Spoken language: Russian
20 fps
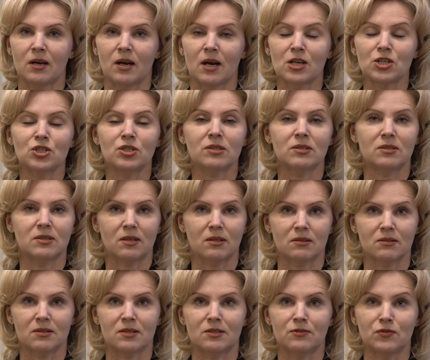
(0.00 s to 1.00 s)
Каждый
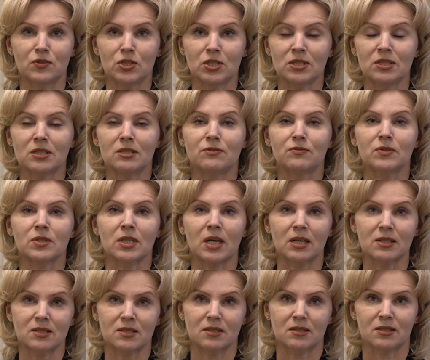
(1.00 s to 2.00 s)
день с 9 до
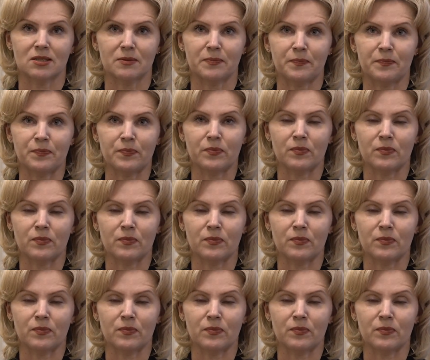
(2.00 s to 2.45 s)
12